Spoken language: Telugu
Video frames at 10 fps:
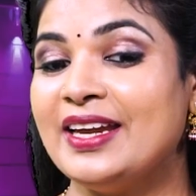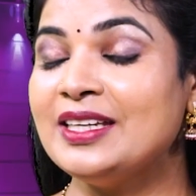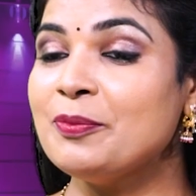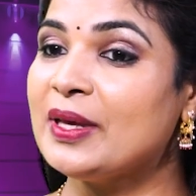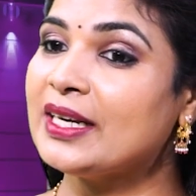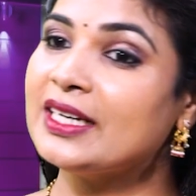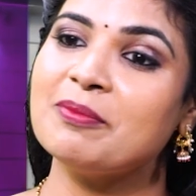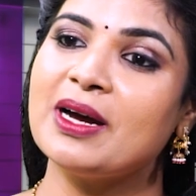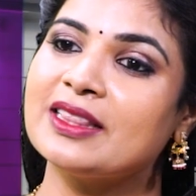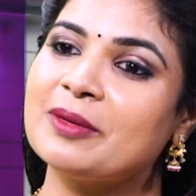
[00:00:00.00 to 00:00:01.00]
వెయిట్
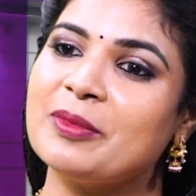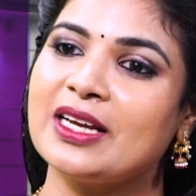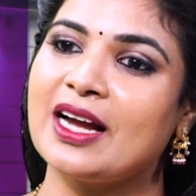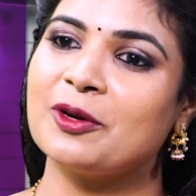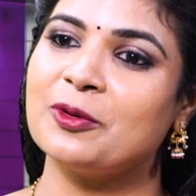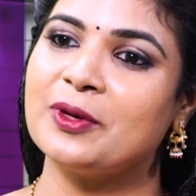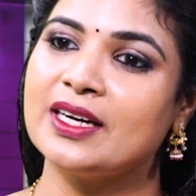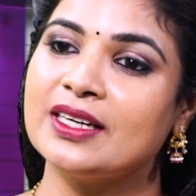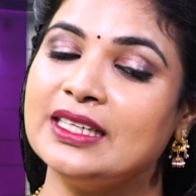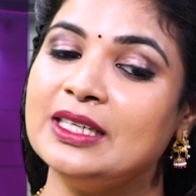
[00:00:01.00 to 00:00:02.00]
పెరగటం మాత్రమే
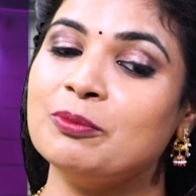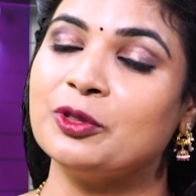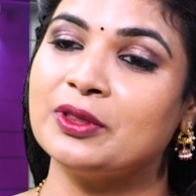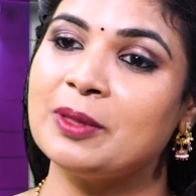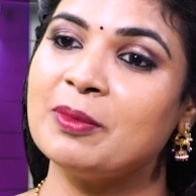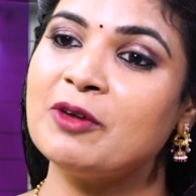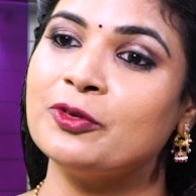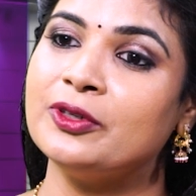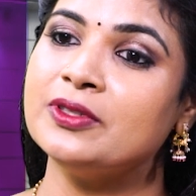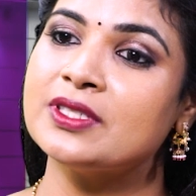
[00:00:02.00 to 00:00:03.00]
కాకుండా ఈ మొత్తంగా
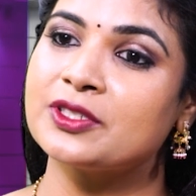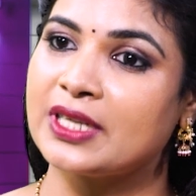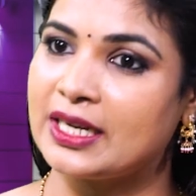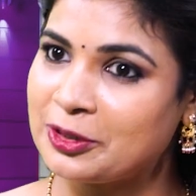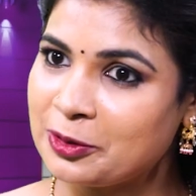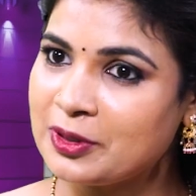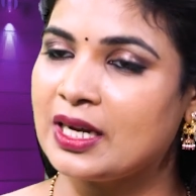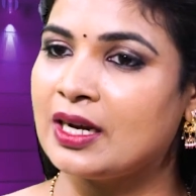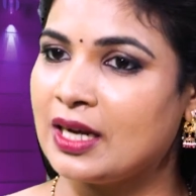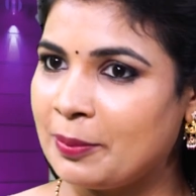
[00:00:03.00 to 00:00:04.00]
ఫుడ్ కంట్రోల్
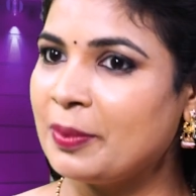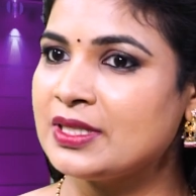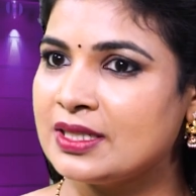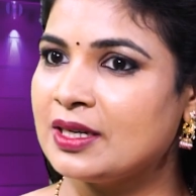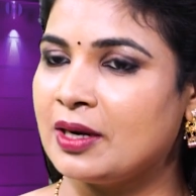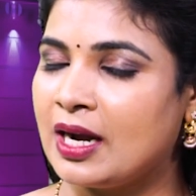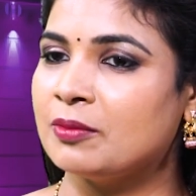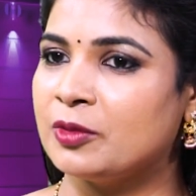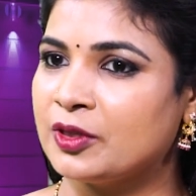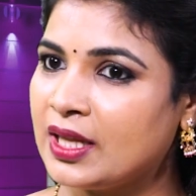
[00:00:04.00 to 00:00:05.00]
ఆపేసిన ఆ
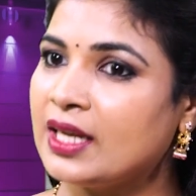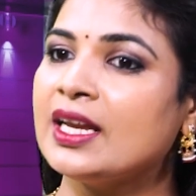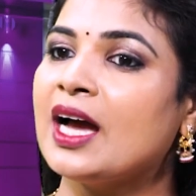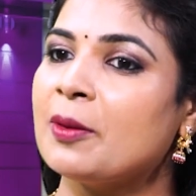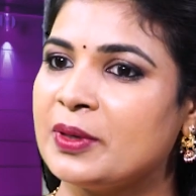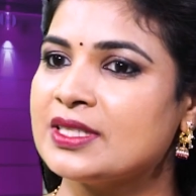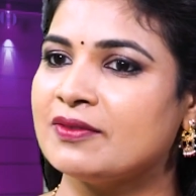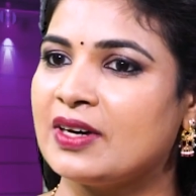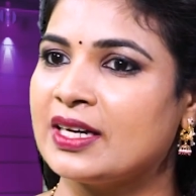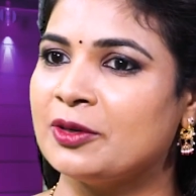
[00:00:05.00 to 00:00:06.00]
మొత్తానికి
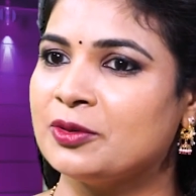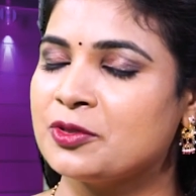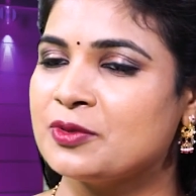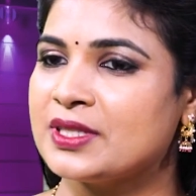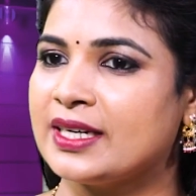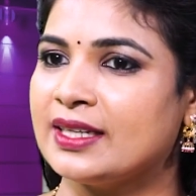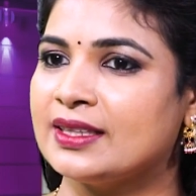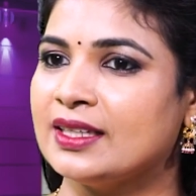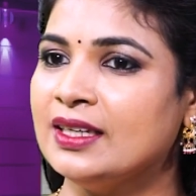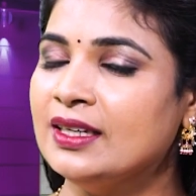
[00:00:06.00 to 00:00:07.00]
ఆపేసే వారిలో
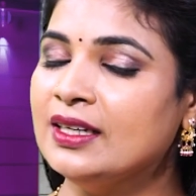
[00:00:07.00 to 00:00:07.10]
చూసినట్లయితే